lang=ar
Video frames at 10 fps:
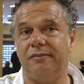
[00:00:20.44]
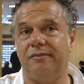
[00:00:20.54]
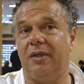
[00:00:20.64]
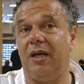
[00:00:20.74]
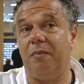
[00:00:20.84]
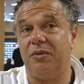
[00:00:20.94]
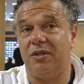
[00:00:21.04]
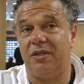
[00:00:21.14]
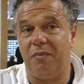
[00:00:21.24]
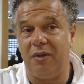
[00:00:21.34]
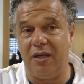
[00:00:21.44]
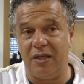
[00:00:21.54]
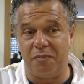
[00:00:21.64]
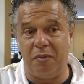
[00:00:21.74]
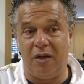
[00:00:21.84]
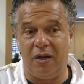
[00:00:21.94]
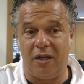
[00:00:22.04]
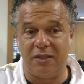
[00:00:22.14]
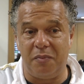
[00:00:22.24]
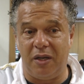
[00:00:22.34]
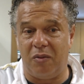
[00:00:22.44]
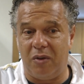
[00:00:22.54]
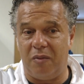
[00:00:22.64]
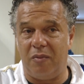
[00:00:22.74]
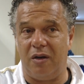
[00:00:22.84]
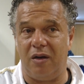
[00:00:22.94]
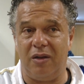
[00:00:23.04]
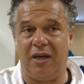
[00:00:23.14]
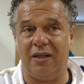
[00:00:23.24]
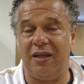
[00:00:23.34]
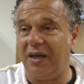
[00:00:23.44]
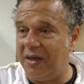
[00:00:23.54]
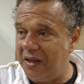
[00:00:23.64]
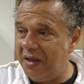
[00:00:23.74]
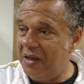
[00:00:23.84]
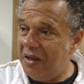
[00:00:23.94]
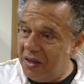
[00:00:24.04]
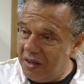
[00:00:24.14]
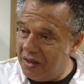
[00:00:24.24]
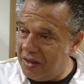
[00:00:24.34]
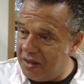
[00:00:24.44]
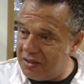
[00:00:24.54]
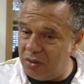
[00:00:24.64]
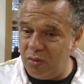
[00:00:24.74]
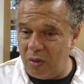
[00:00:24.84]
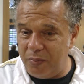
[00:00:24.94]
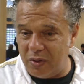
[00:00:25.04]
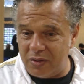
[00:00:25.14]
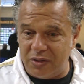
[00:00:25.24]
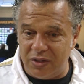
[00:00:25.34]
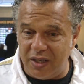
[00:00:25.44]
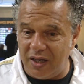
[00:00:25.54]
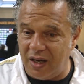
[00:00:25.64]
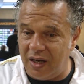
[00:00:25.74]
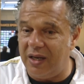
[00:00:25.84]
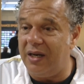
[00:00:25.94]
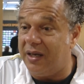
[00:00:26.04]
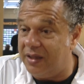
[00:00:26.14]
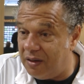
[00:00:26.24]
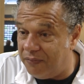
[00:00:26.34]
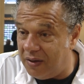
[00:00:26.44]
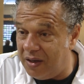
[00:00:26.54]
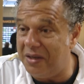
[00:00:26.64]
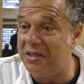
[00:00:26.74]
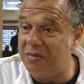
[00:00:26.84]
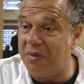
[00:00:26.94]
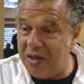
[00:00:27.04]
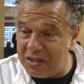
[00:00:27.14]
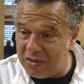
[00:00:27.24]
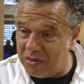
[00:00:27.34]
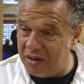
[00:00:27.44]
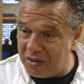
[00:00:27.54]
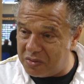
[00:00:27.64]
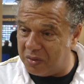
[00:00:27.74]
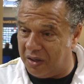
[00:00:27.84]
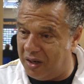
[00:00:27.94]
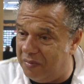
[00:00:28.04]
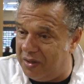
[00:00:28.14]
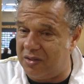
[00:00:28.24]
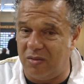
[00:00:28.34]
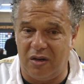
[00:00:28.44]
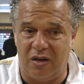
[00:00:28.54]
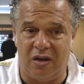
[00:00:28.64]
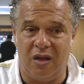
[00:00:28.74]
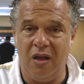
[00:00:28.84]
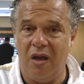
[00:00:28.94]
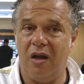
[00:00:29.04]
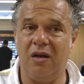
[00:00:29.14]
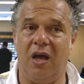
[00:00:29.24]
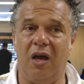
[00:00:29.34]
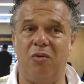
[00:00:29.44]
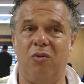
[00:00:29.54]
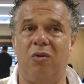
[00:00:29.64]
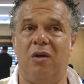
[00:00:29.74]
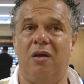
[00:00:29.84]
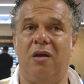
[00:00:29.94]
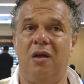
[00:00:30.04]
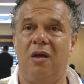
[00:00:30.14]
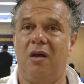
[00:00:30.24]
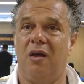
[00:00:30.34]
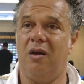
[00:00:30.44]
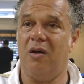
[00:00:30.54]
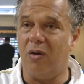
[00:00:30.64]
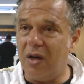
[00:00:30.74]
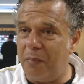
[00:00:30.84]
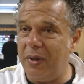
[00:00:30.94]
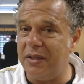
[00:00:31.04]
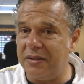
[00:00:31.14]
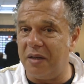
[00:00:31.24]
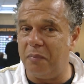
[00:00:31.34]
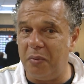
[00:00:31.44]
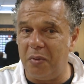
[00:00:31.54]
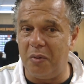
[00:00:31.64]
ما نحبش نسمي الناس بالاسماء ولا بالواحد لكن سيت اون امبيونس جينيرال الكتريفي يلزمنا الناس كلنا نسكرها الناس كلنا نحاولوا اون ابيز ان بو